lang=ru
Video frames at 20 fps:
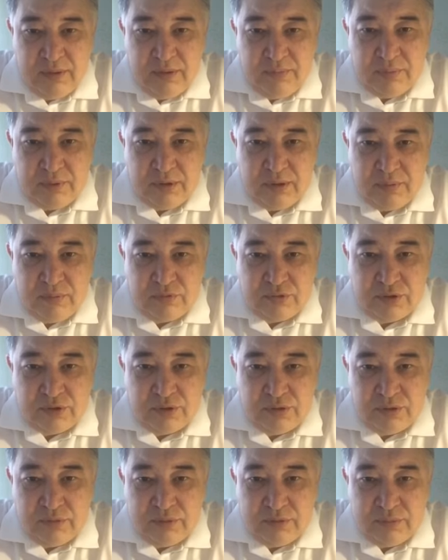Потому
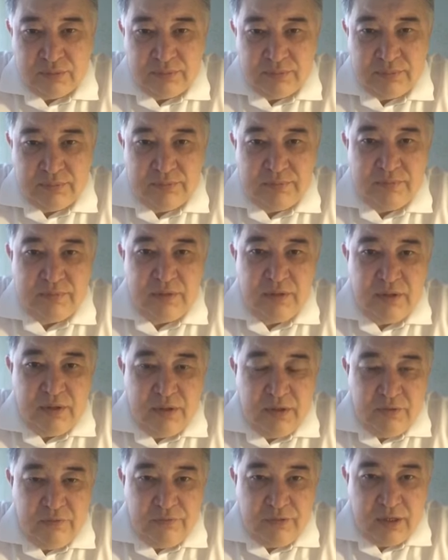что
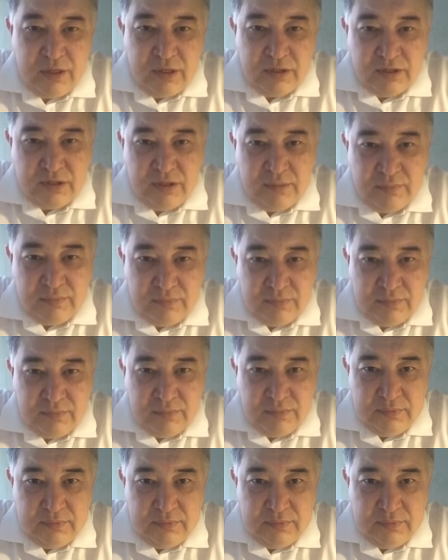в каждом